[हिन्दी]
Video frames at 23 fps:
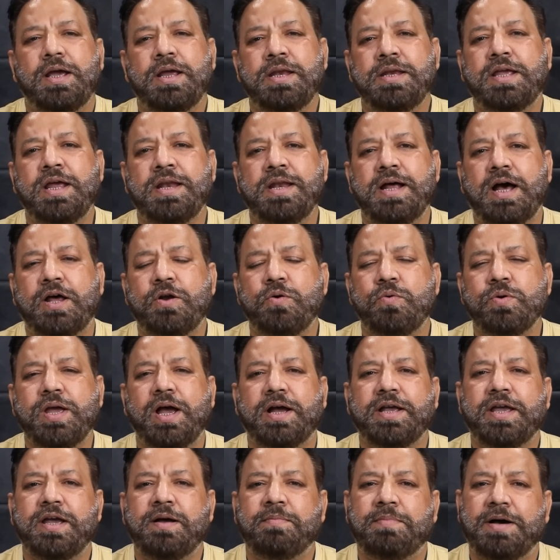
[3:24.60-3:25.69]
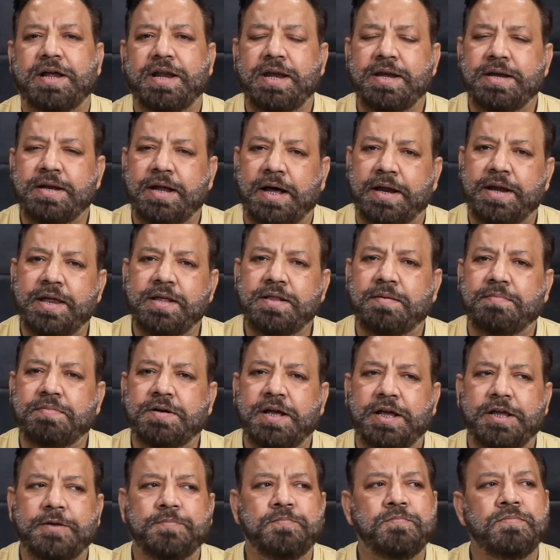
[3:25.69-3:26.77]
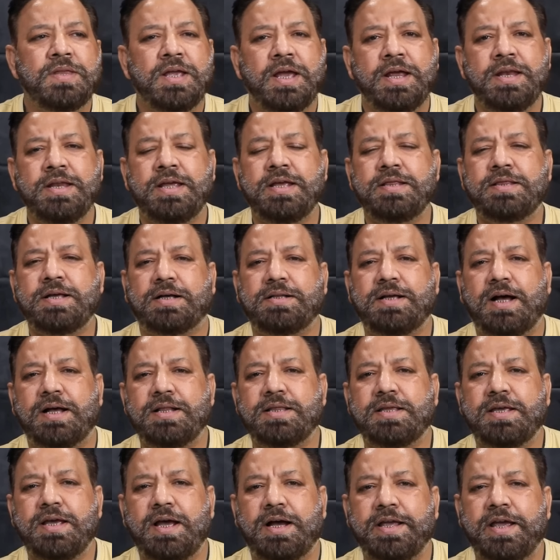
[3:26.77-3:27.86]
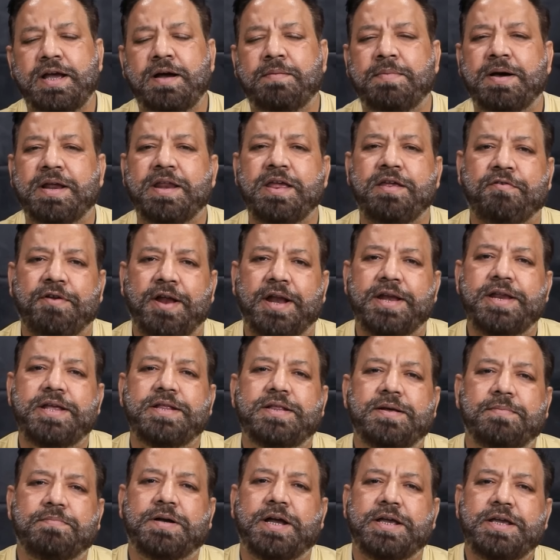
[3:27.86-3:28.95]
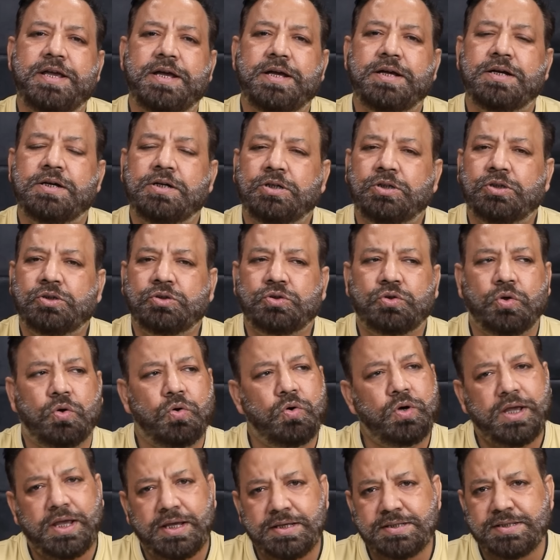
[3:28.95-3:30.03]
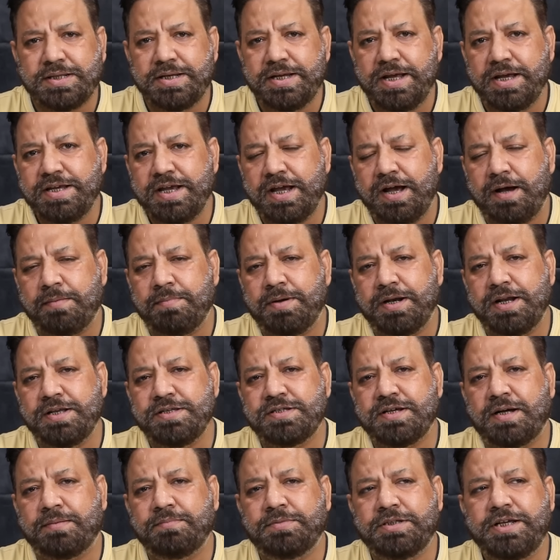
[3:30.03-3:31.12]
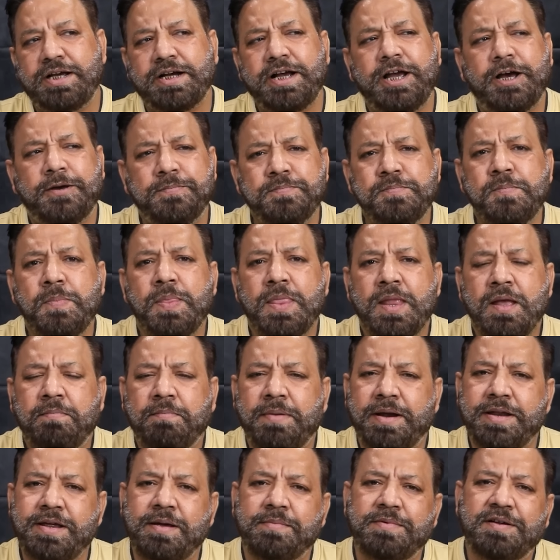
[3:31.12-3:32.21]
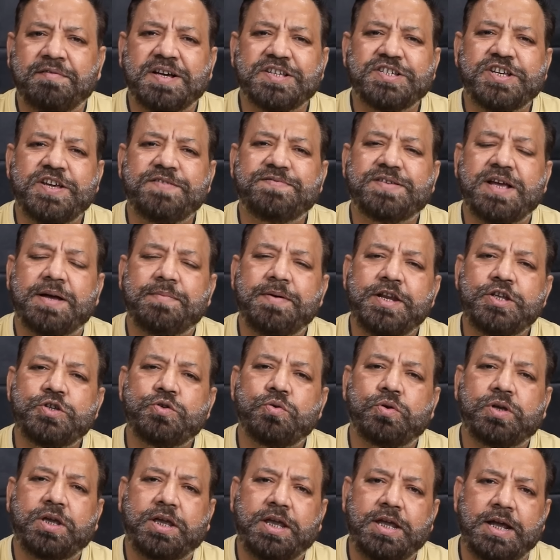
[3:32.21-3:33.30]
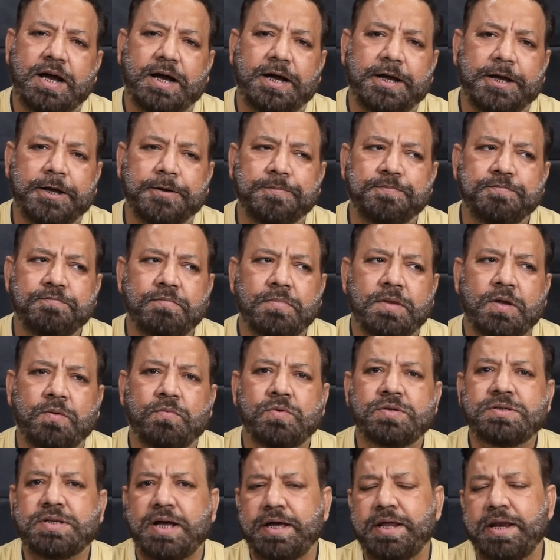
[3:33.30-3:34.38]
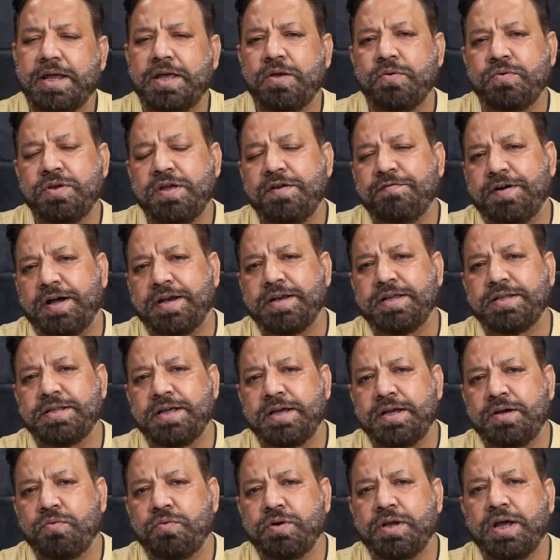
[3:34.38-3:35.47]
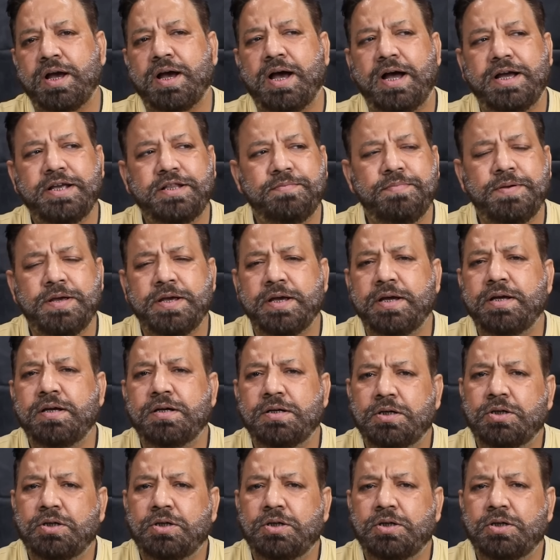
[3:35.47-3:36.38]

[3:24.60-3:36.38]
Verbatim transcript: इनके नारों के आगे हमारे नारे दब गए इनकी तादाद के आगे हमारी रैली दब गई है तो इसलिए यह अमल अंजाम दिया गया मरियम नवाज शरीफ साहबा ने जो किया है वो जाहिर है कि उनके वालिद हैं उनके कायद भी हैं